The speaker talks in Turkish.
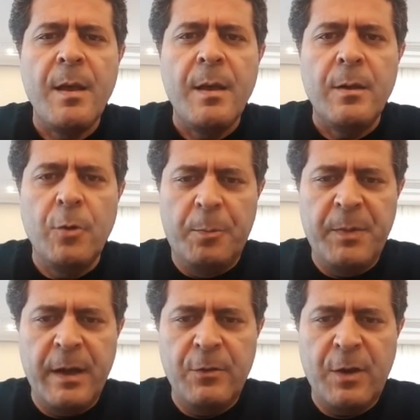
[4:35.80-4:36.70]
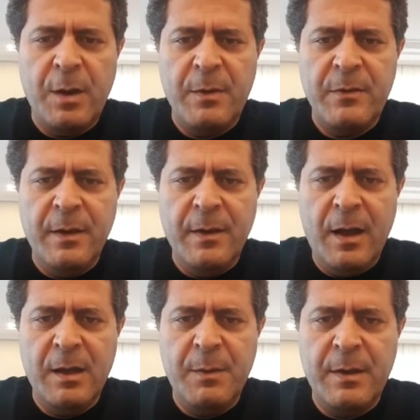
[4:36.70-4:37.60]
Doppler incelemesiyle
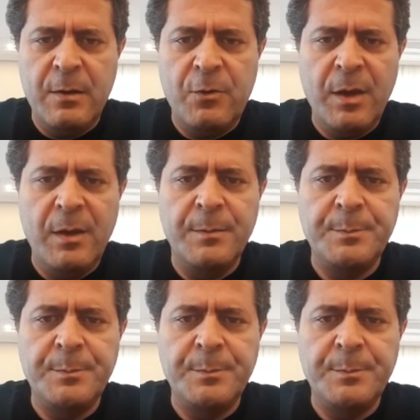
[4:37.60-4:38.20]
takip edilecek.